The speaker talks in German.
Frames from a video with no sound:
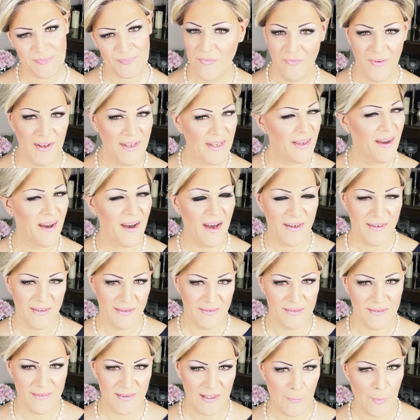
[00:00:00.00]
Wenn ihr gerade
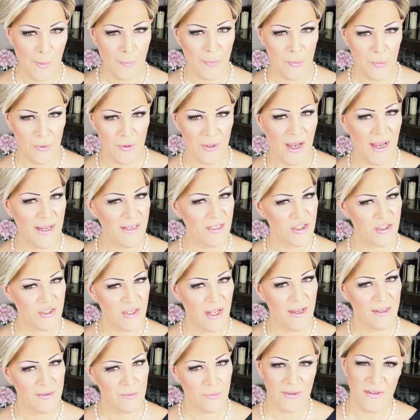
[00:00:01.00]
ins Thema Perücken
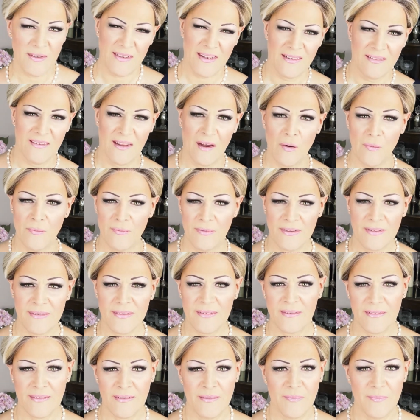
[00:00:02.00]
einsteigt und nicht genau
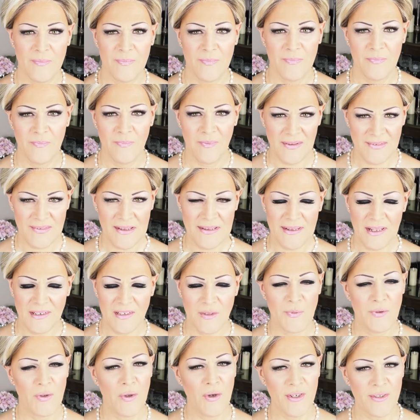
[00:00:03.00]
wisst, ähm, was das alles
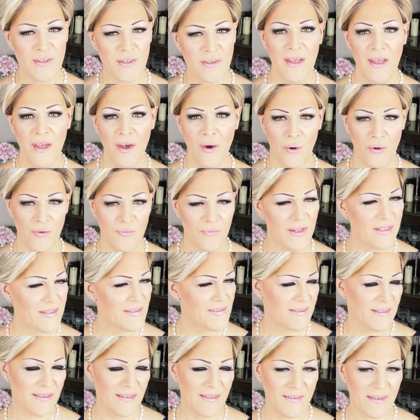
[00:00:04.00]
bedeutet und welches
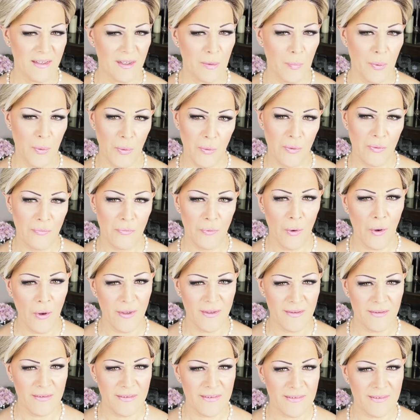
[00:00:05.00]
die richtige Perücke für euch
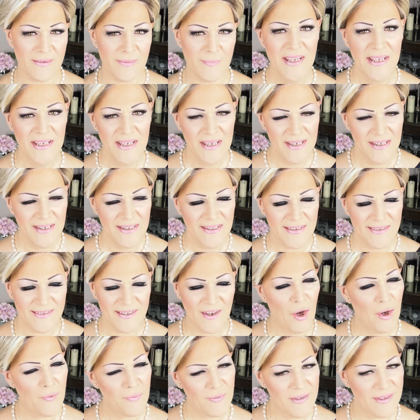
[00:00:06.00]
ist,
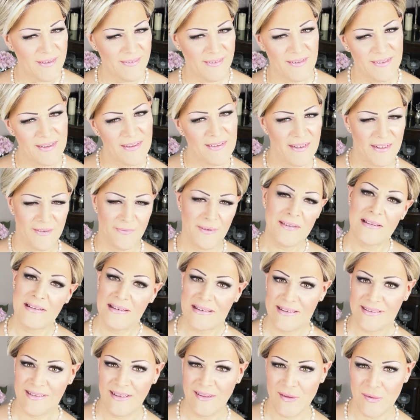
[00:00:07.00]
dann hoffe ich, dass ich etwas
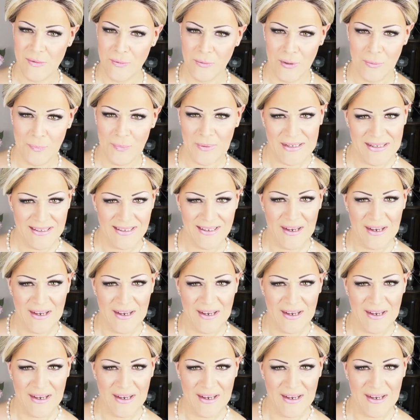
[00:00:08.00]
Licht ins Dunkel bringen